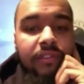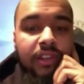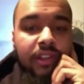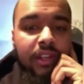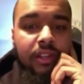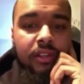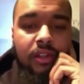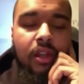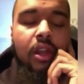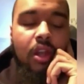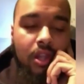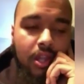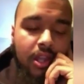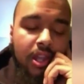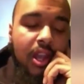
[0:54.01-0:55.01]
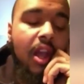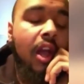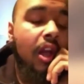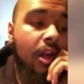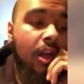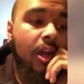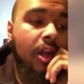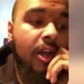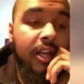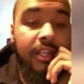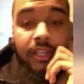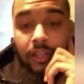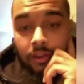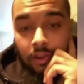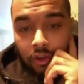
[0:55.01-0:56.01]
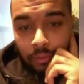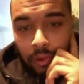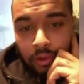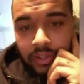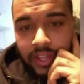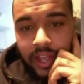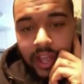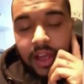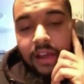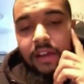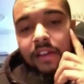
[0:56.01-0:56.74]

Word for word: avant d'être admissible à une libération conditionnelle.